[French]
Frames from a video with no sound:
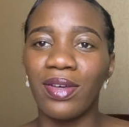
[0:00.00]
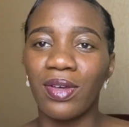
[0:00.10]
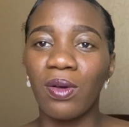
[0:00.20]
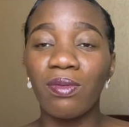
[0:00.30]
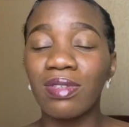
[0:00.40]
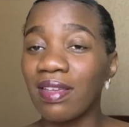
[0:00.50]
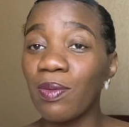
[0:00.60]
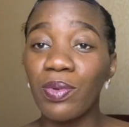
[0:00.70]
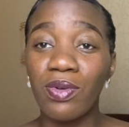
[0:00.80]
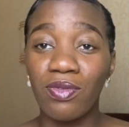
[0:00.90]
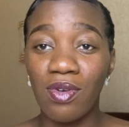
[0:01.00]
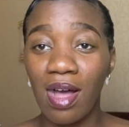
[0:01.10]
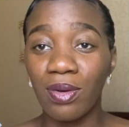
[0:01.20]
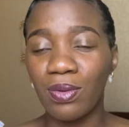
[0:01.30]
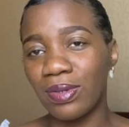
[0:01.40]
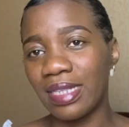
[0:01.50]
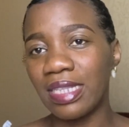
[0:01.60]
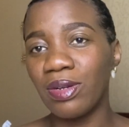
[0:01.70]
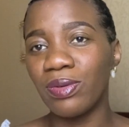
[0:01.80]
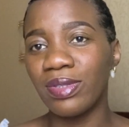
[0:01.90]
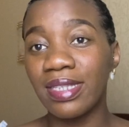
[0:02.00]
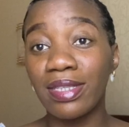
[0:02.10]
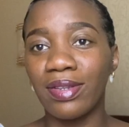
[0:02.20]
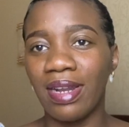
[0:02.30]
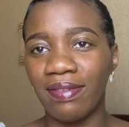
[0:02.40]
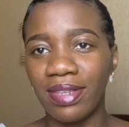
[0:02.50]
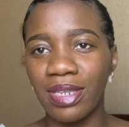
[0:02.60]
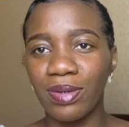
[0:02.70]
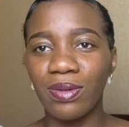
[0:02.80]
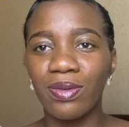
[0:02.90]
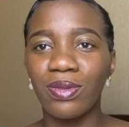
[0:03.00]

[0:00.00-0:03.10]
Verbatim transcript: comme vous avez pu le voir, le constater dans le titre de la vidéo,